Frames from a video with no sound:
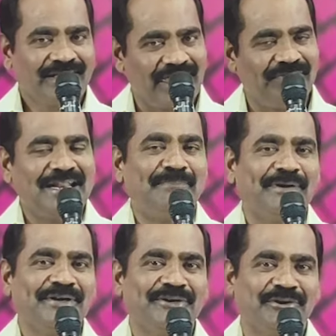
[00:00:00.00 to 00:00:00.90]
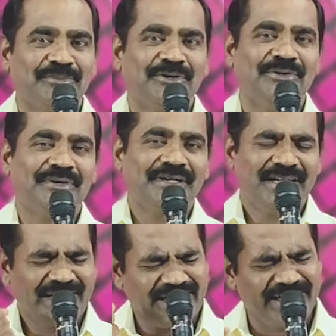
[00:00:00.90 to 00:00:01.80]
கவலைப்படுகிறோமோ
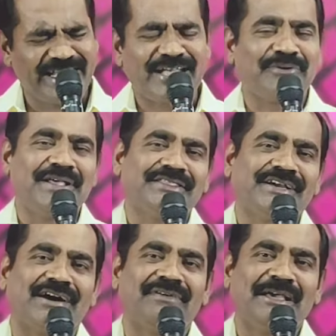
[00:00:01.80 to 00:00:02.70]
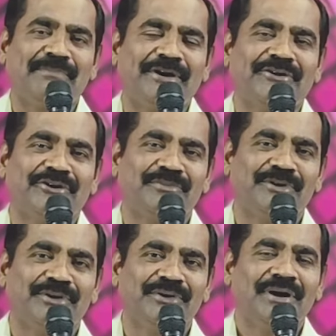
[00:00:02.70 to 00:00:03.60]
எதை குறித்து
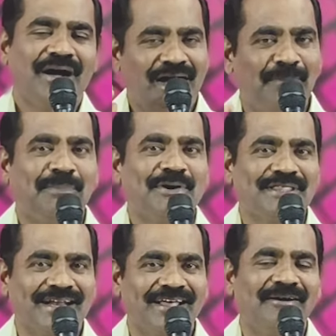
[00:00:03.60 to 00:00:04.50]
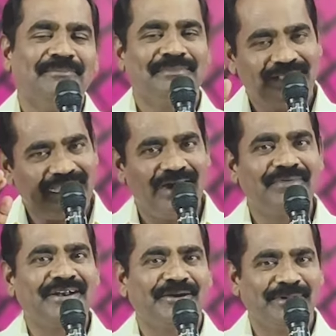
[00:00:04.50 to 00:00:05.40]
கவலைப்படுகிறோமோ அப்பொழுதெல்லாம்
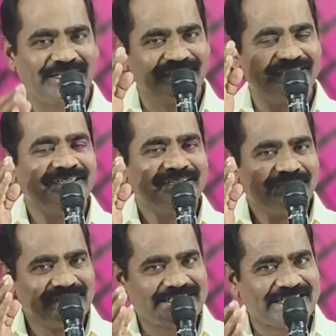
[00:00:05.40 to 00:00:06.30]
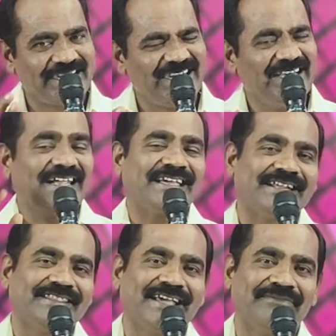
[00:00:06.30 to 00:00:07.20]
அவர் நமக்கு
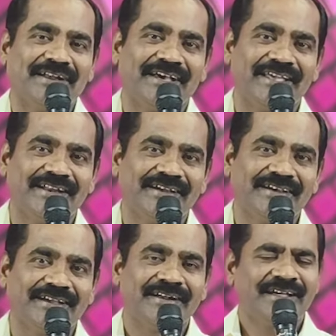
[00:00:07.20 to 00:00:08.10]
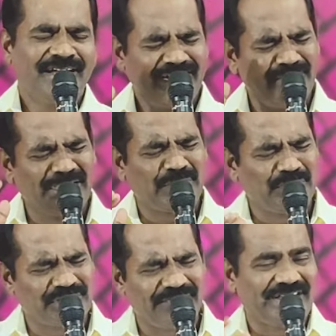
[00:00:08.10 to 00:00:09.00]
விசாரிக்கிற தேவனாய் இருக்கிறார் நமக்கு
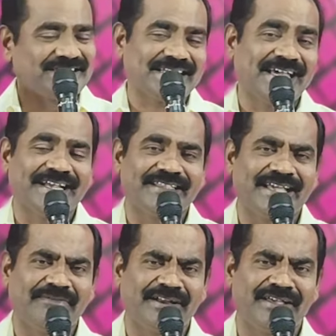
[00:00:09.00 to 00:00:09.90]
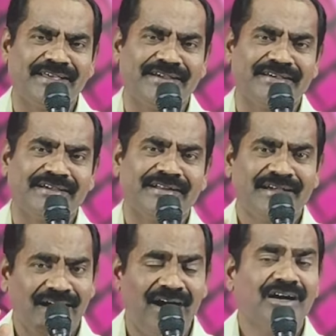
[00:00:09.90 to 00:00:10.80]
உதவி செய்கிற தேவனாய் இருக்கிறார்
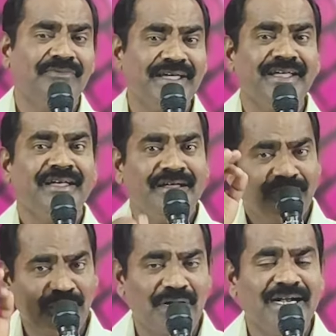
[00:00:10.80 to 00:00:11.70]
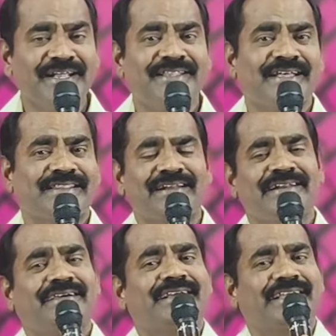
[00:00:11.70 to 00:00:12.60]
ஆகவே உங்கள் இருதயத்தில்
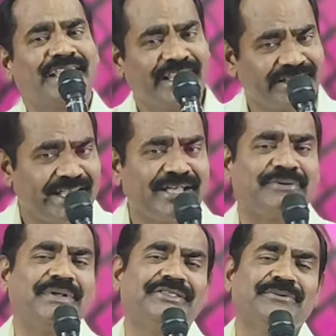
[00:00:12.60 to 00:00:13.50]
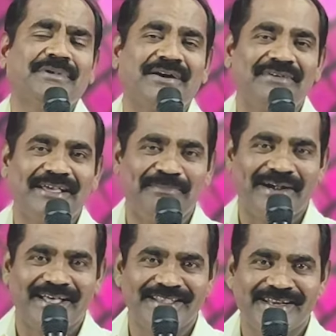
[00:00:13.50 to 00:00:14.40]
இருக்கிற எதை குறித்தும்
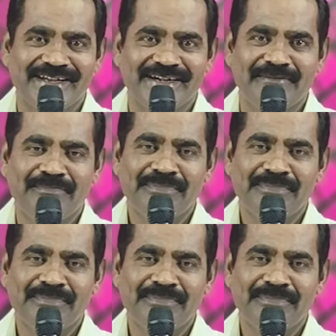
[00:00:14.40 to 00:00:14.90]
கவலைப்படாதிருங்கள்